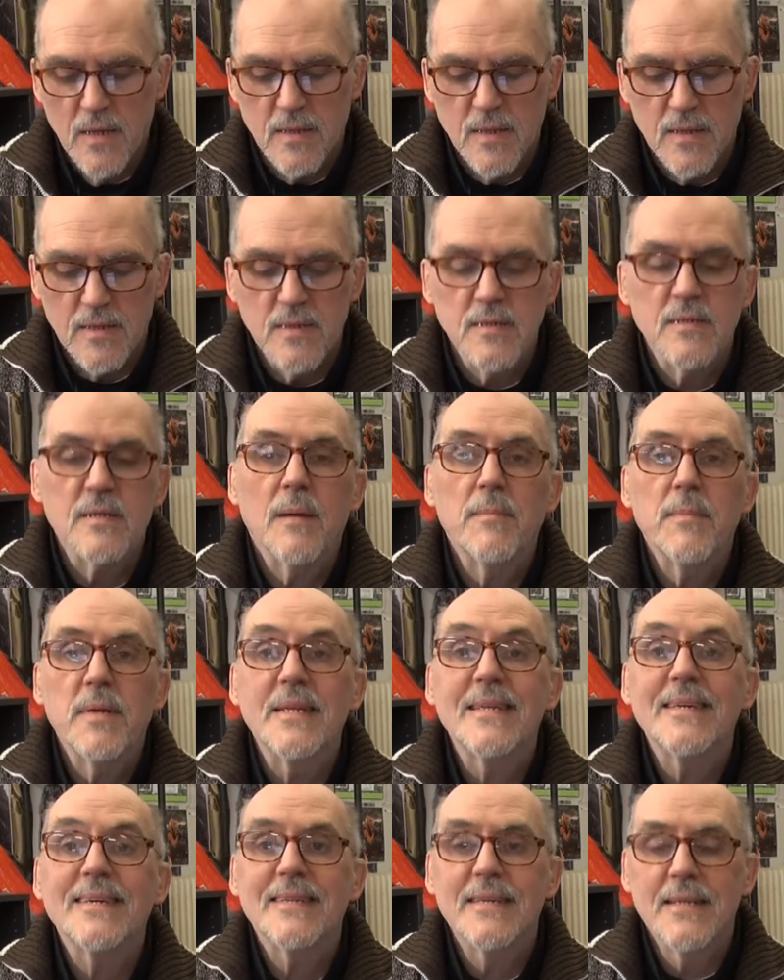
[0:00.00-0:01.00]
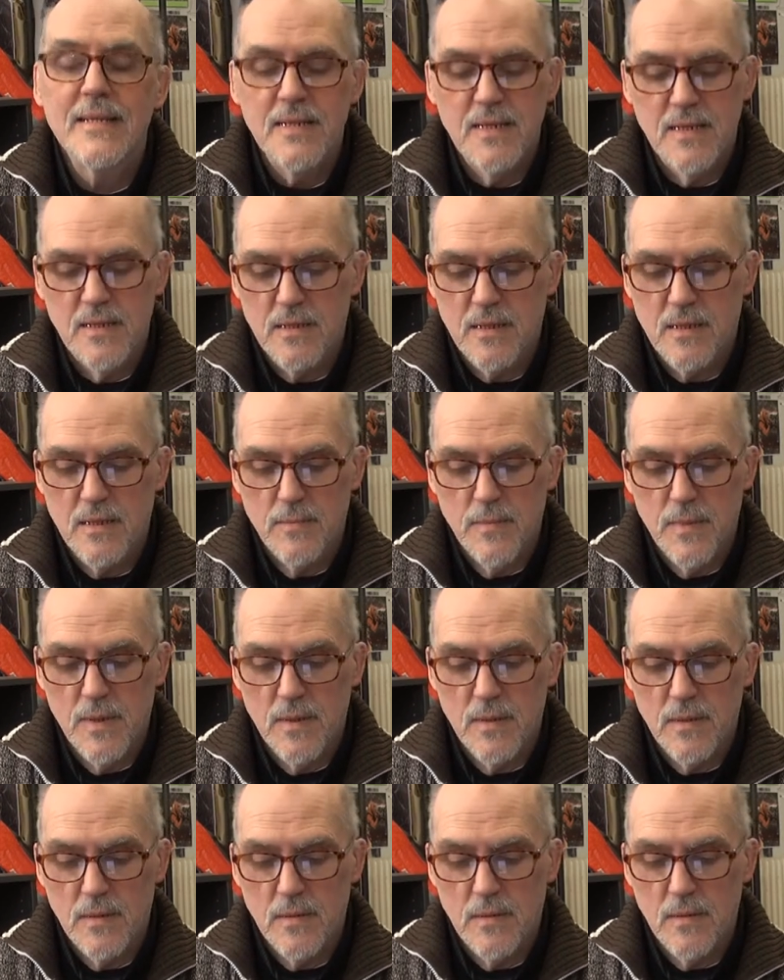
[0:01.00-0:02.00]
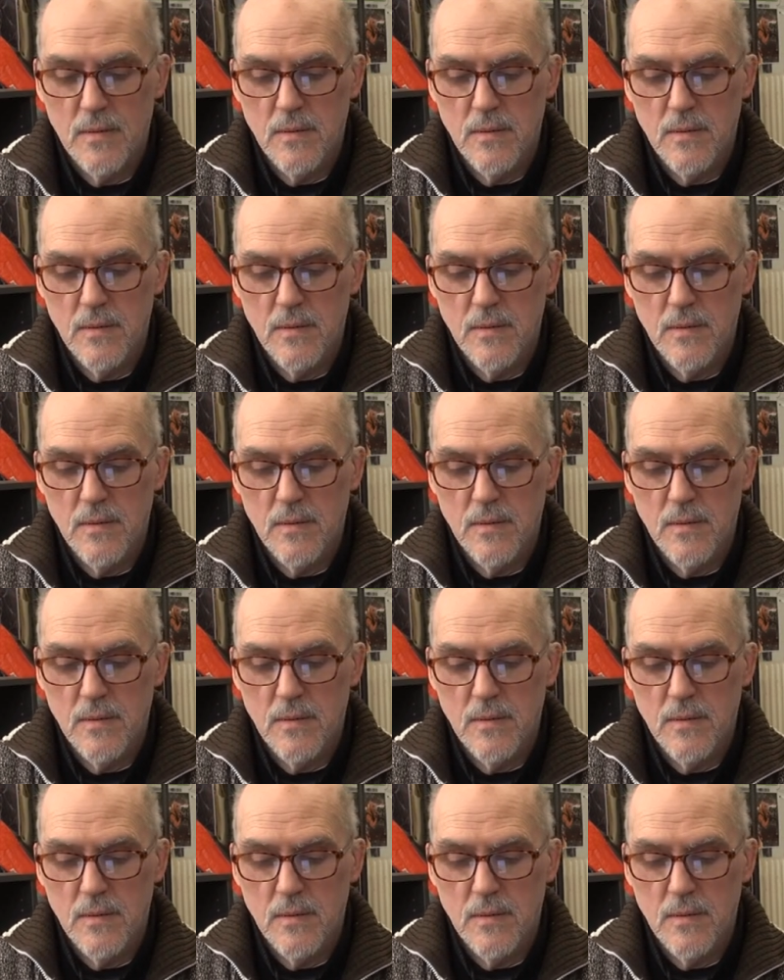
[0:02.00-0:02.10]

Das ist damit nicht gemeint.